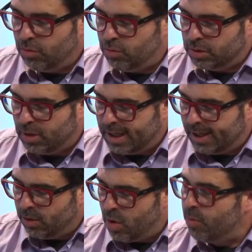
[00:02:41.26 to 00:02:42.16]
quando a
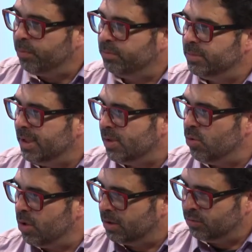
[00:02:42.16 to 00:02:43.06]
Carol me
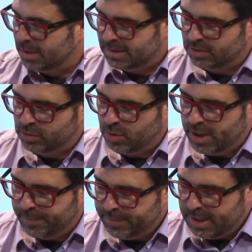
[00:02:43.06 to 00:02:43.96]
ligou, a tua
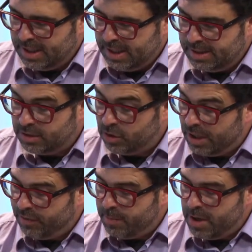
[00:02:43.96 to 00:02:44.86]
assessora, e disse,
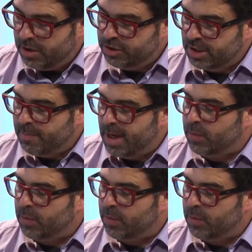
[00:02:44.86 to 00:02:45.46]
olha Fabiana, a gente trabalha